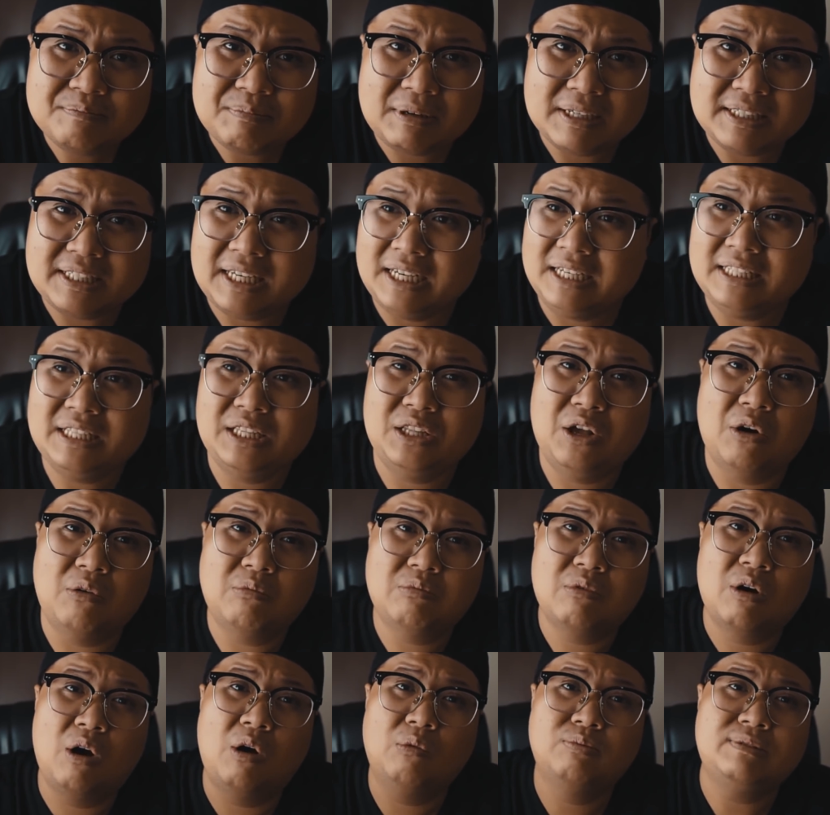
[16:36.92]
mà chị thì
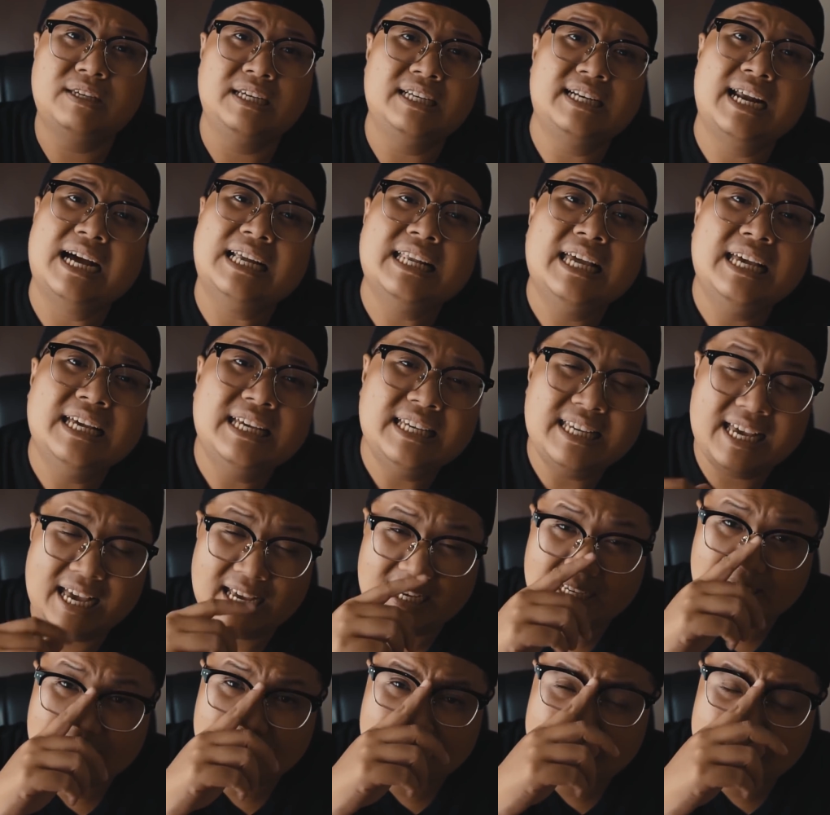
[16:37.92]
đột ngột chị ra đi
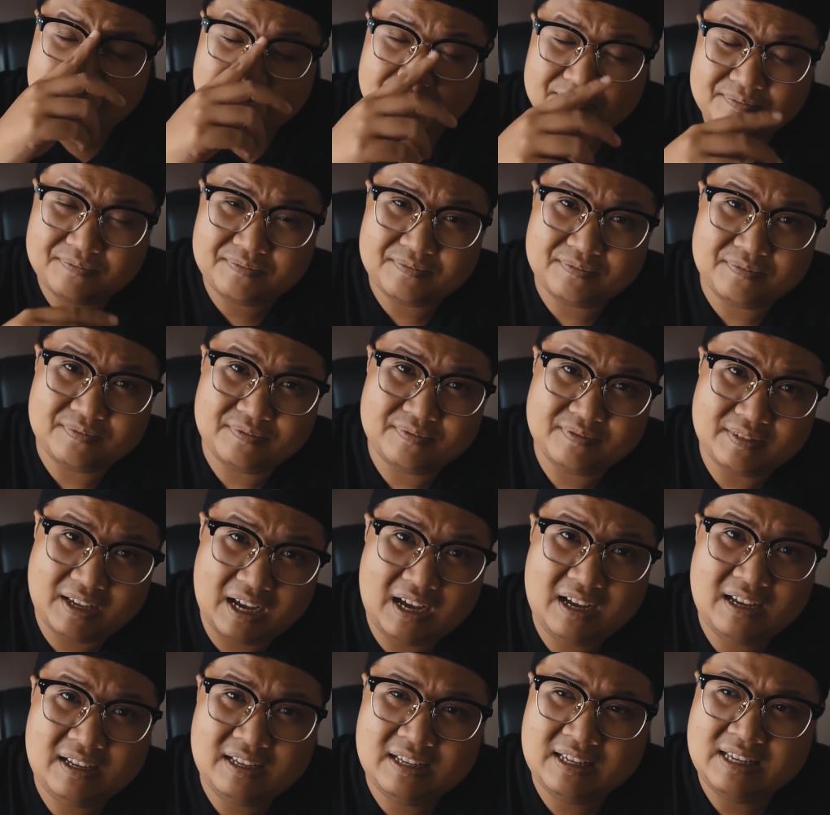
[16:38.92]
vậy
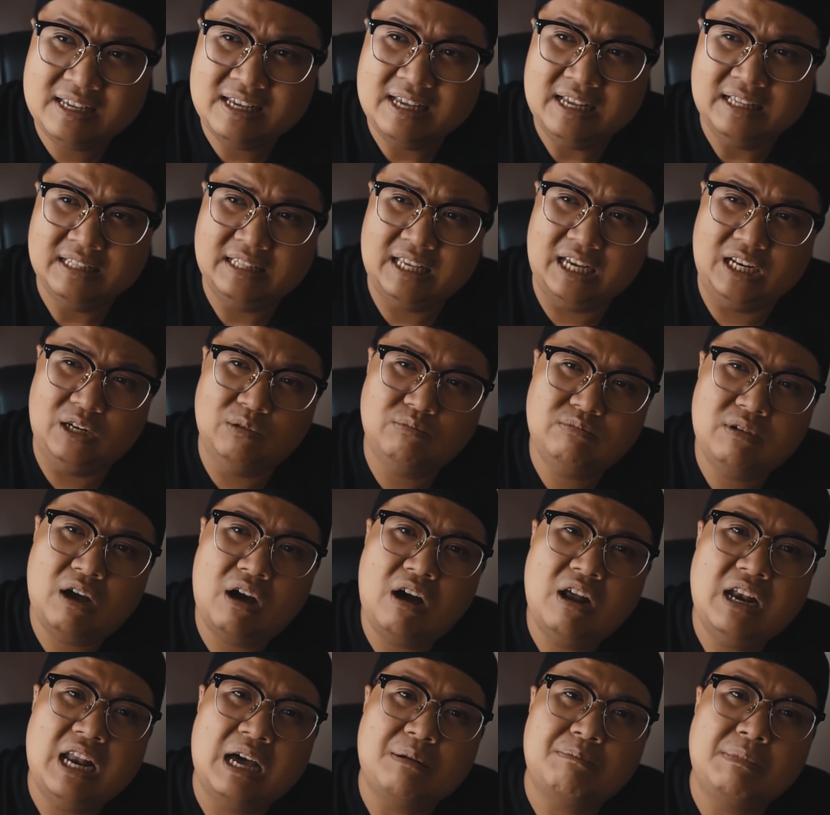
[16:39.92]
đó thì lúc
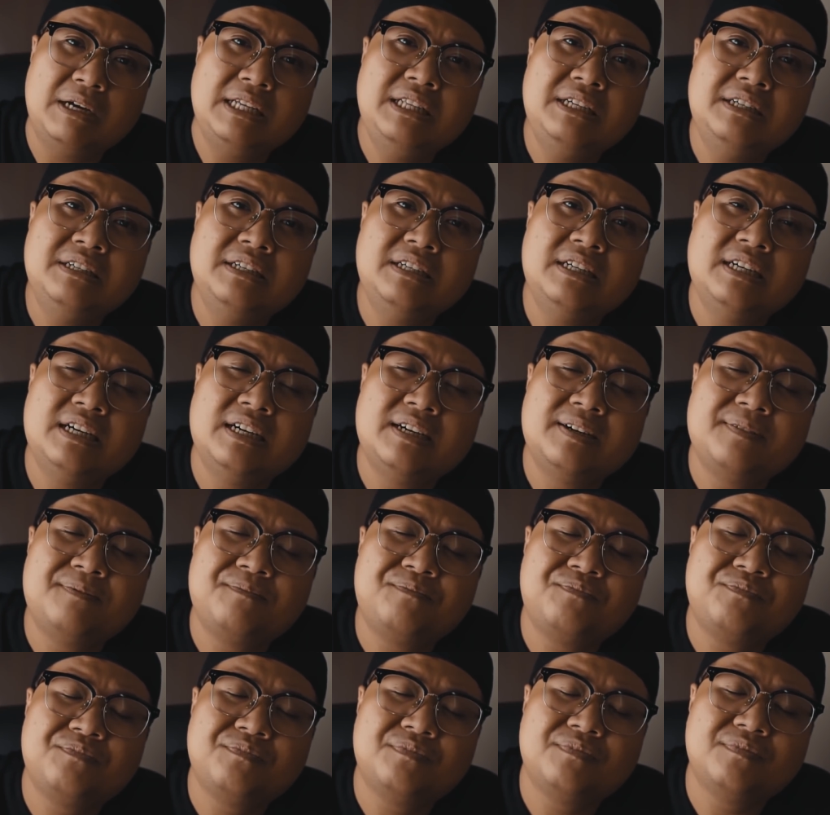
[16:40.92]
đó là mới đưa
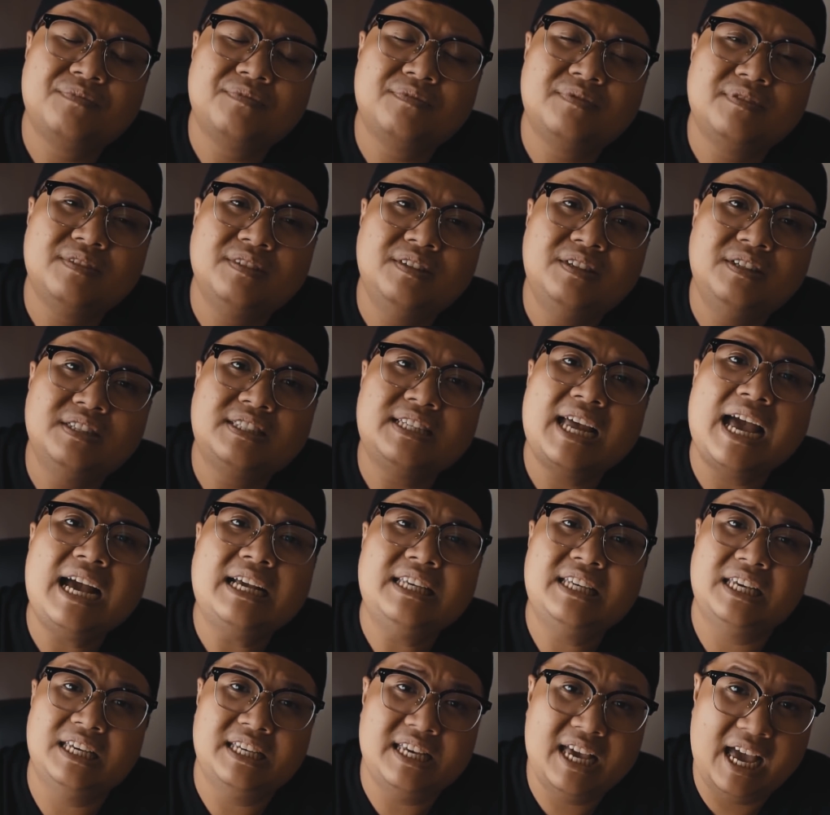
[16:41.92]
đưa
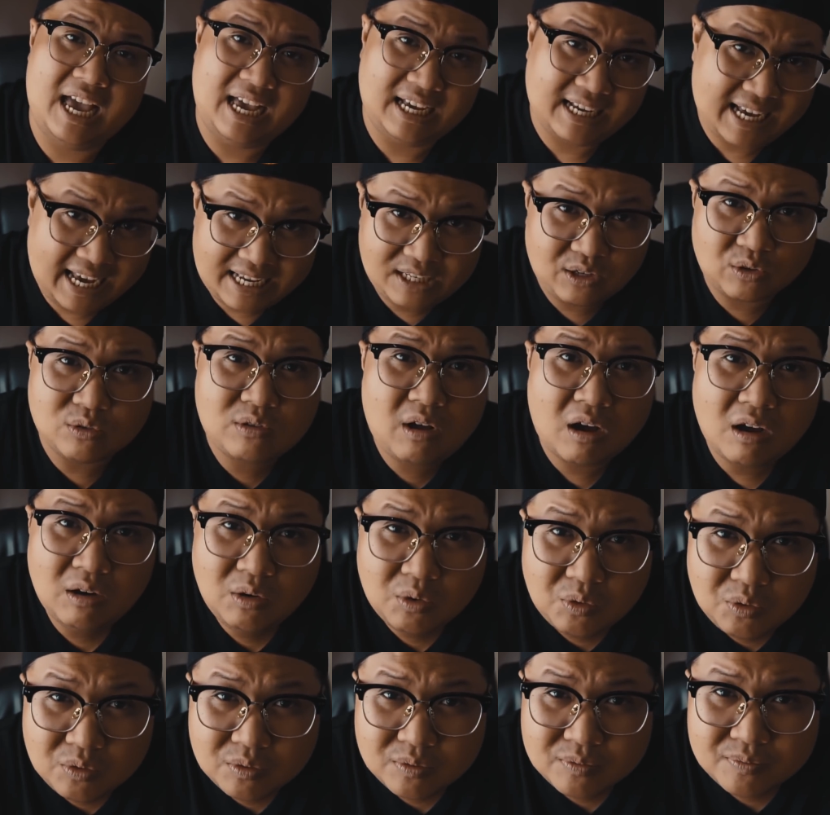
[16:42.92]
xác chị về ngay chỗ đó
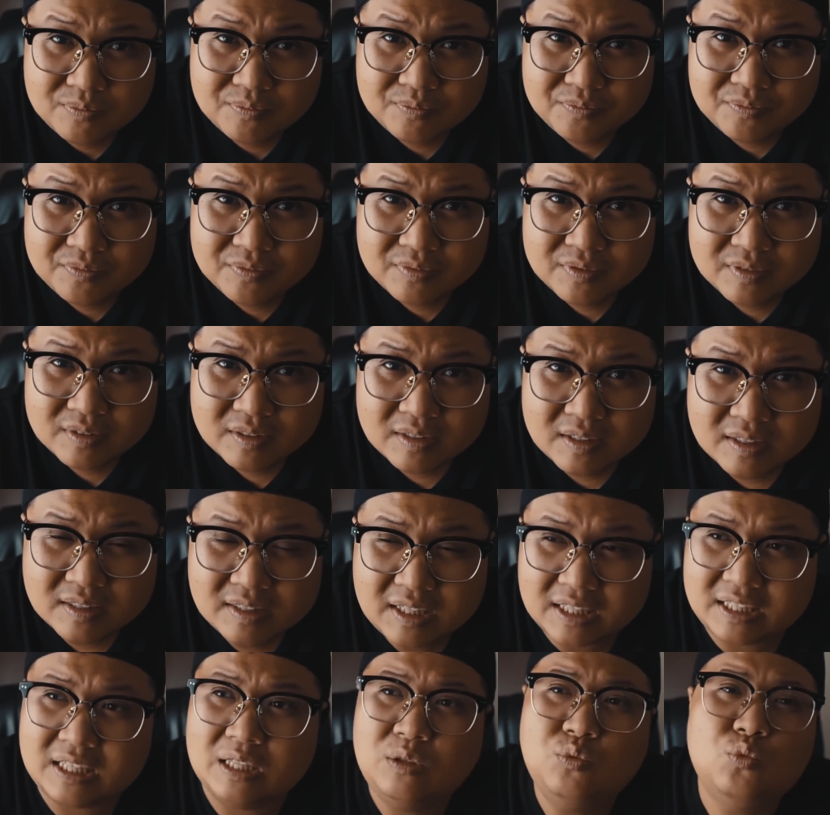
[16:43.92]
luôn
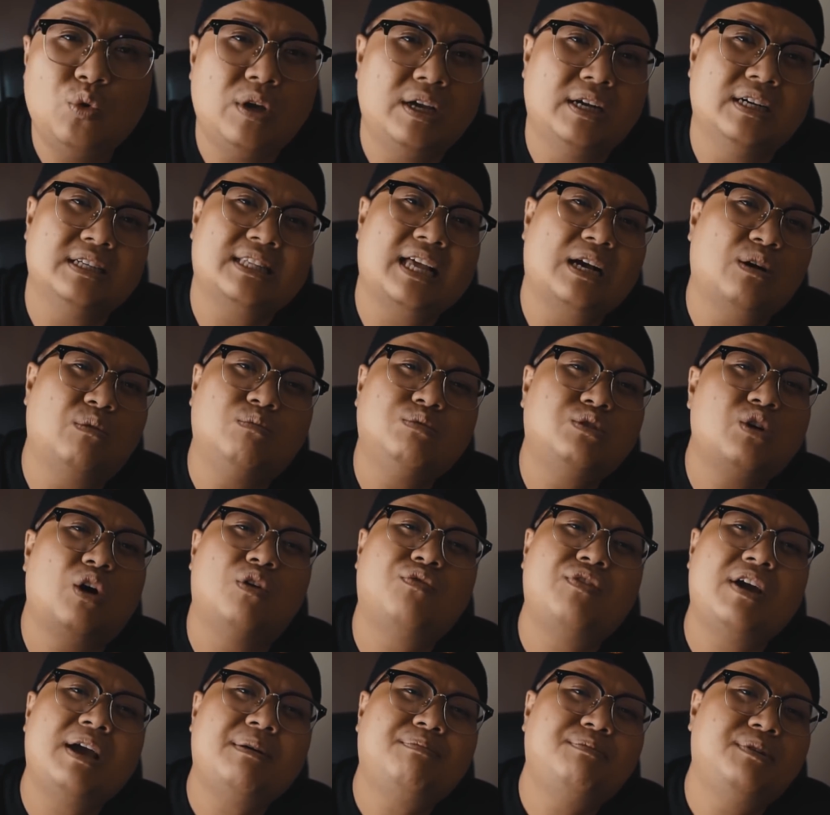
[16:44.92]
thì chính quyền người ta cũng
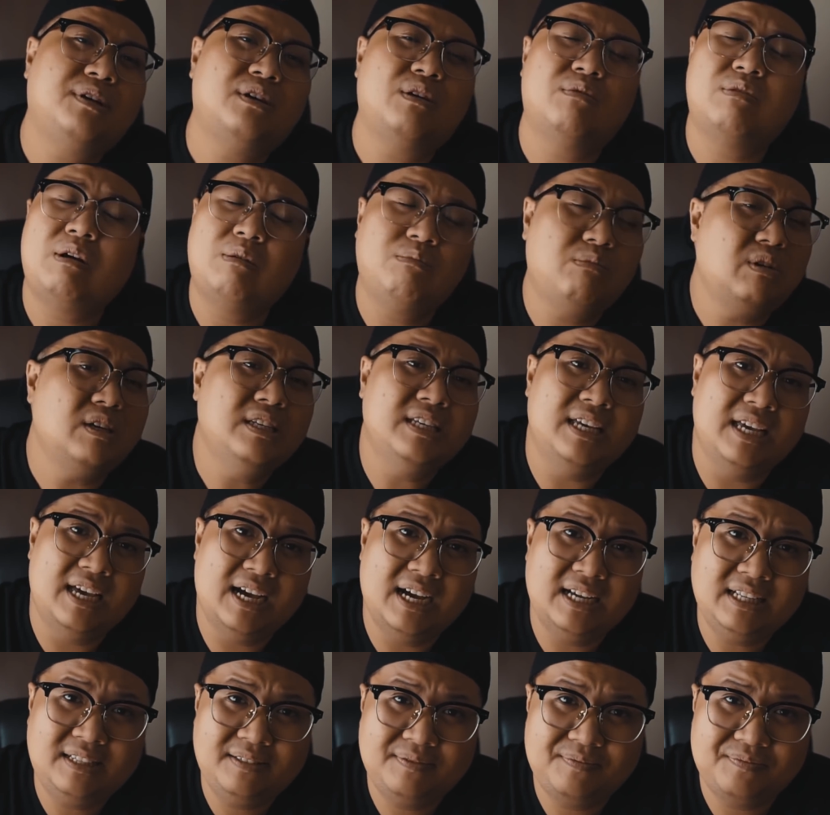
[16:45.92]
cho phép chứ không không có gì
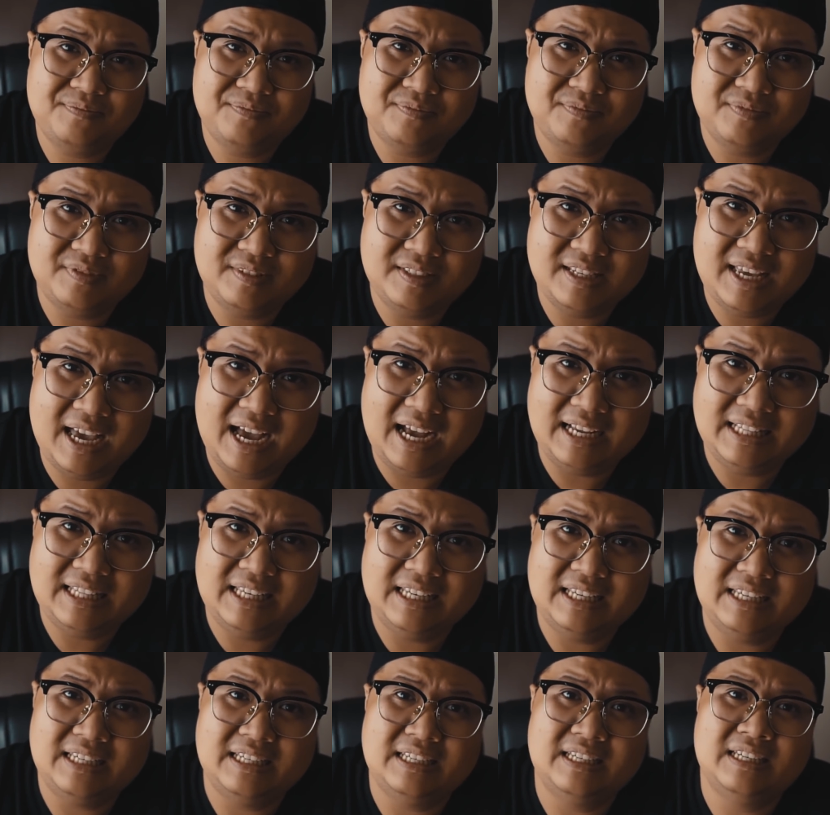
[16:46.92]
hết về
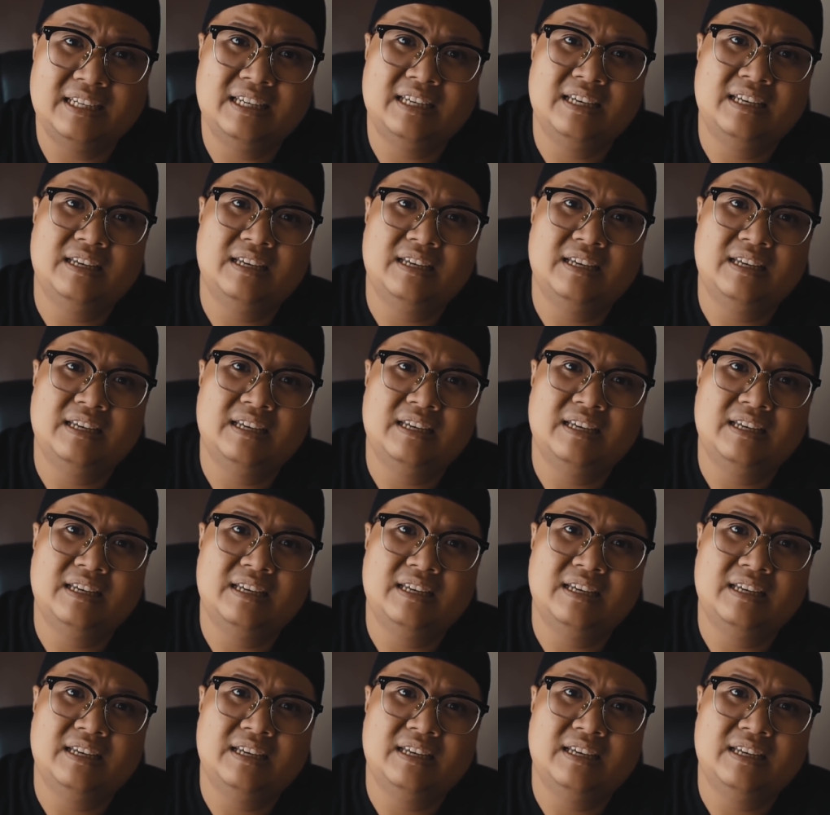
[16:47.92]
thì